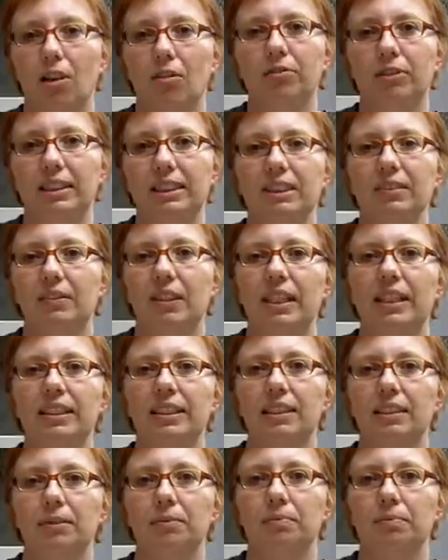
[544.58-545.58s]
diese
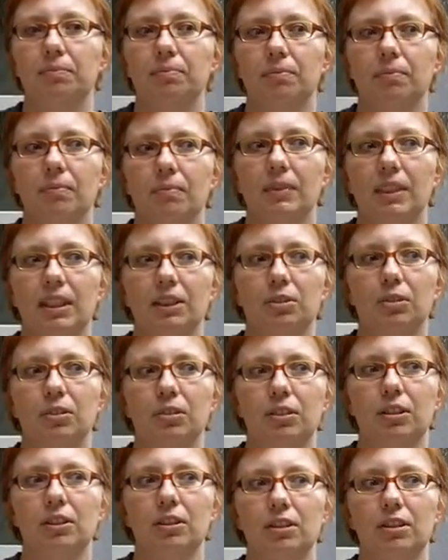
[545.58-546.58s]
Weise also
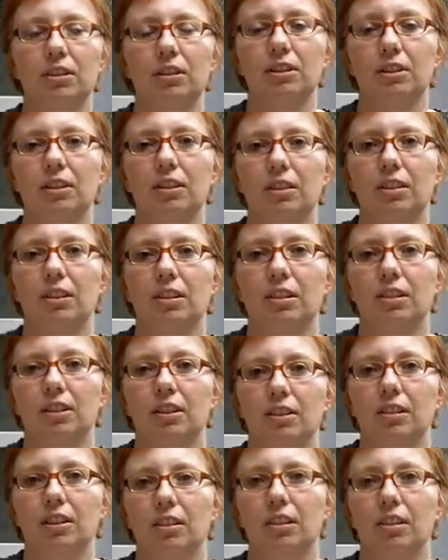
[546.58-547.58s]
es ist
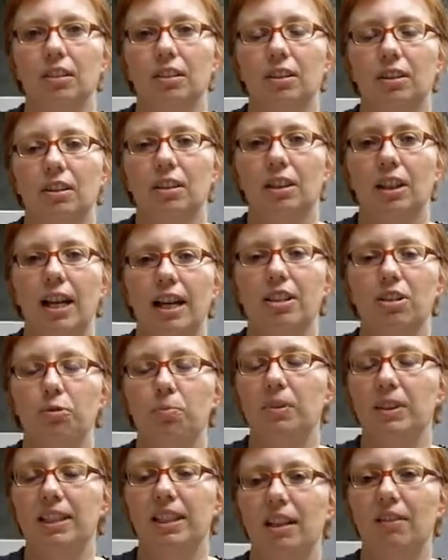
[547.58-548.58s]
keine
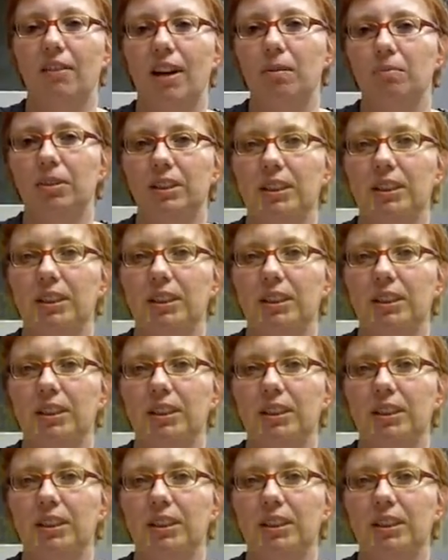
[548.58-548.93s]
speziell weibliche